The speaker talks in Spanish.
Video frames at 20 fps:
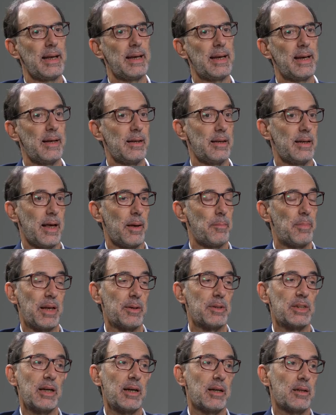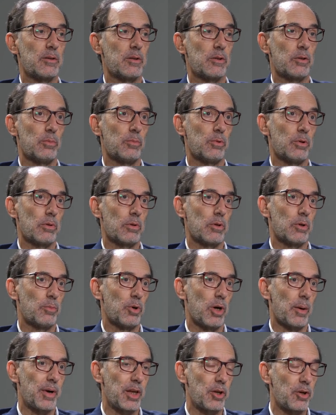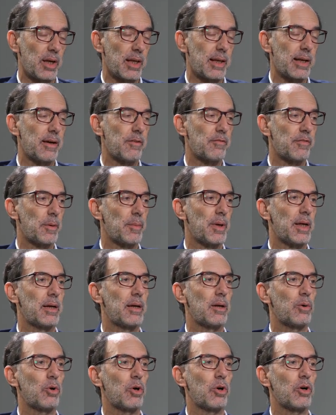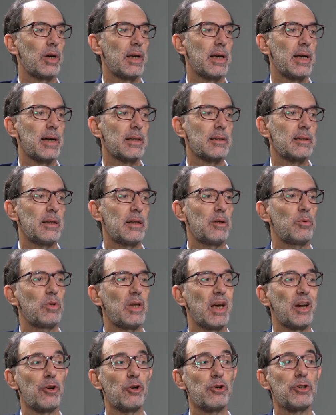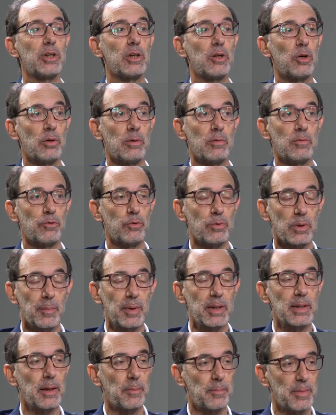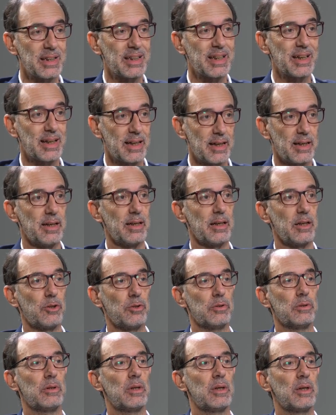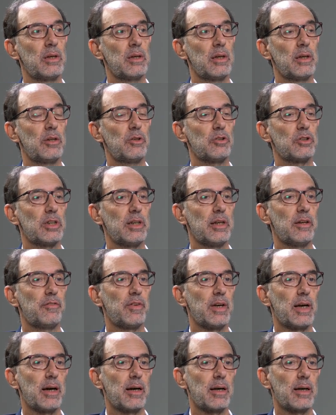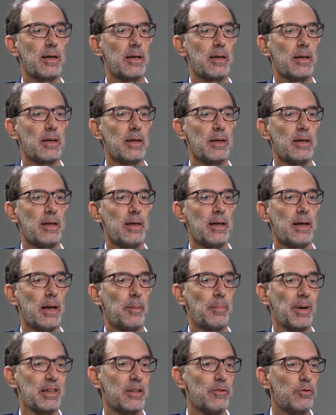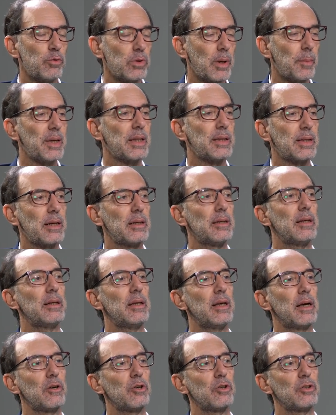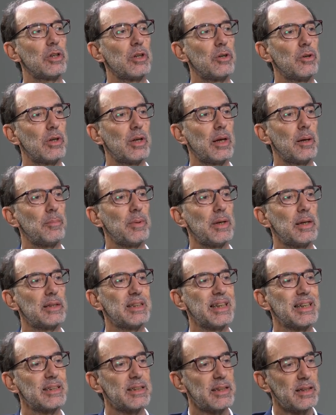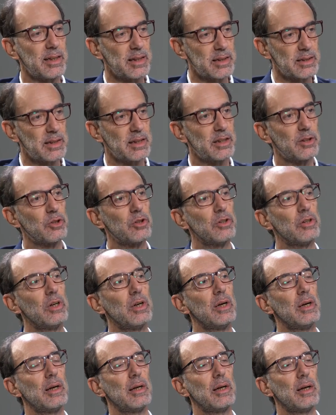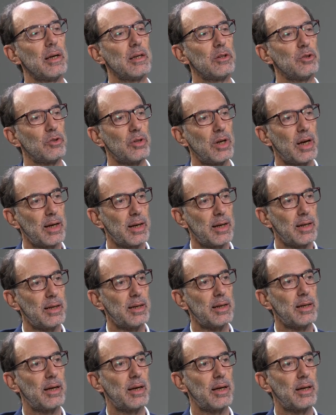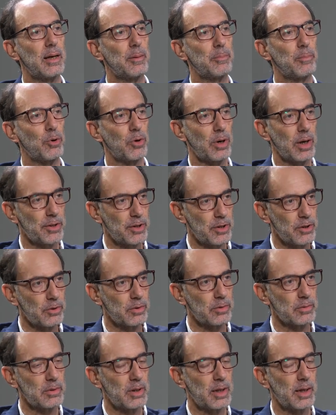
Eh, la epilepsia, como, la mayoría de las enfermedades neurológicas, tiene un diagnóstico fundamentalmente clínico. ¿eh? Ello significa que la parte fundamental del diagnóstico de la epilepsia sigue siendo la historia clínica y la exploración.